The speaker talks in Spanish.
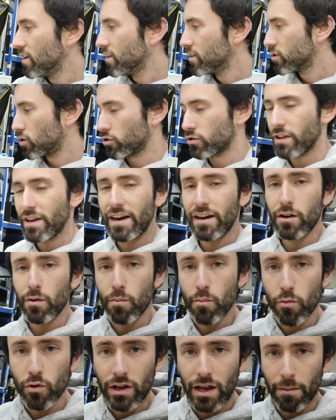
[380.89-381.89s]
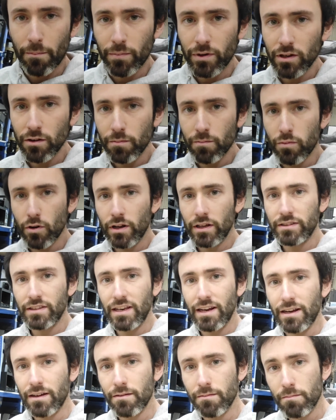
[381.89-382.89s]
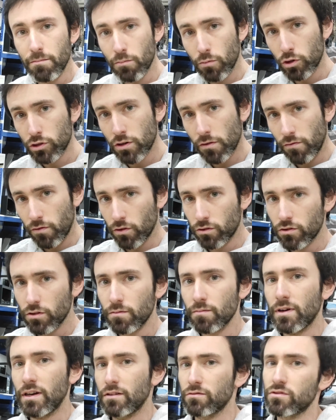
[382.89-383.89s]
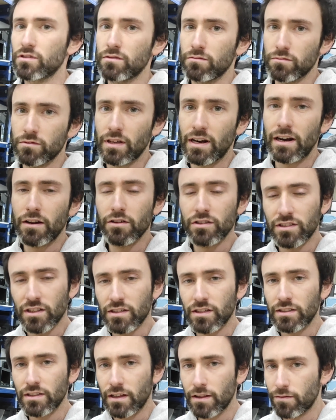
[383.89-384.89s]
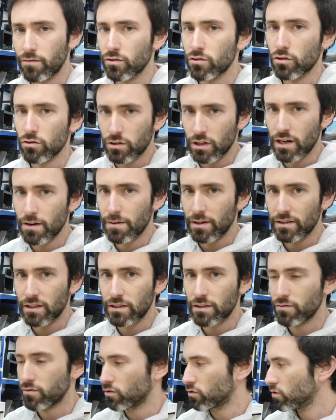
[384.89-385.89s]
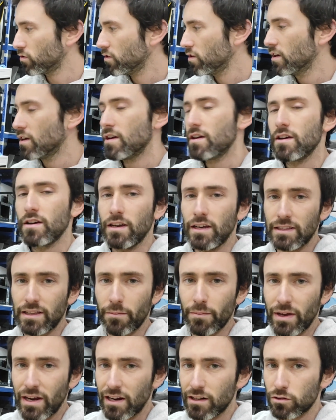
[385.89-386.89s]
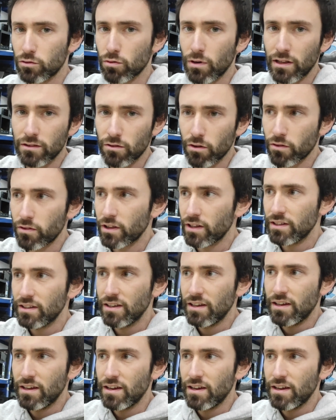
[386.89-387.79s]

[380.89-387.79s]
Son terrarios muy amplios porque tienen mucho fondo, ¿vale? Un terrario de 60 de fondo tiene bastante fondo y también altura, entonces